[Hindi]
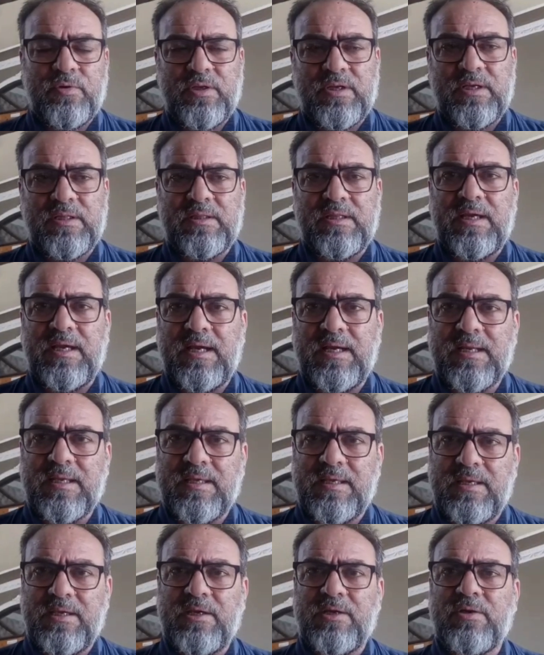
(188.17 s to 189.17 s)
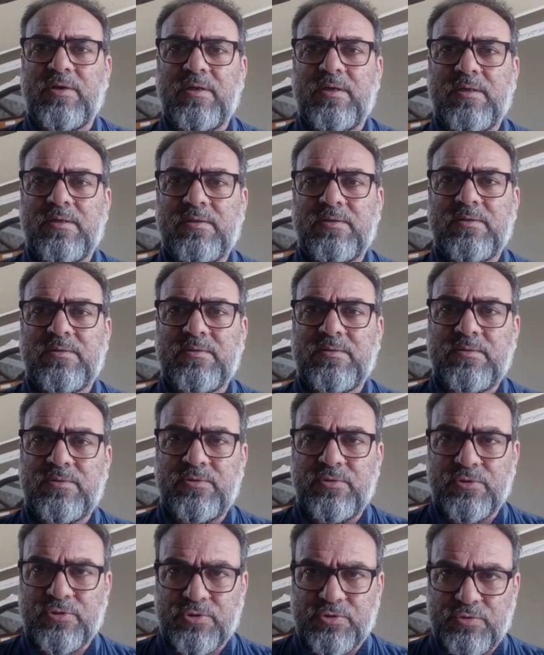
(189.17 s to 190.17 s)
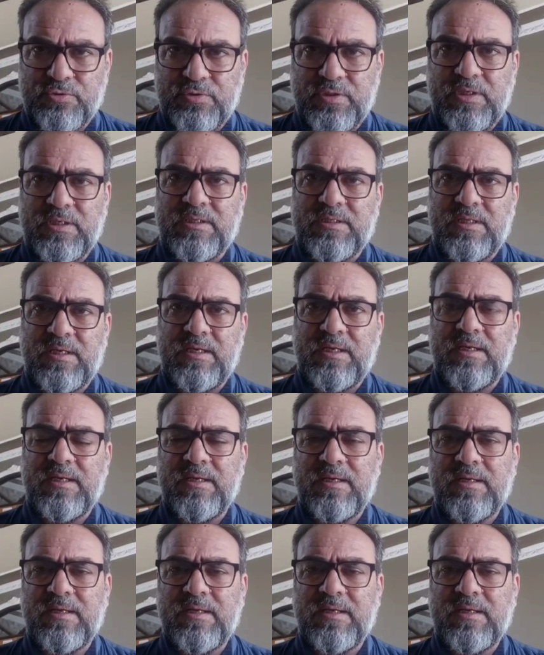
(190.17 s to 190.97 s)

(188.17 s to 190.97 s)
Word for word: उनके तैयार किए जो स्टूडेंट थे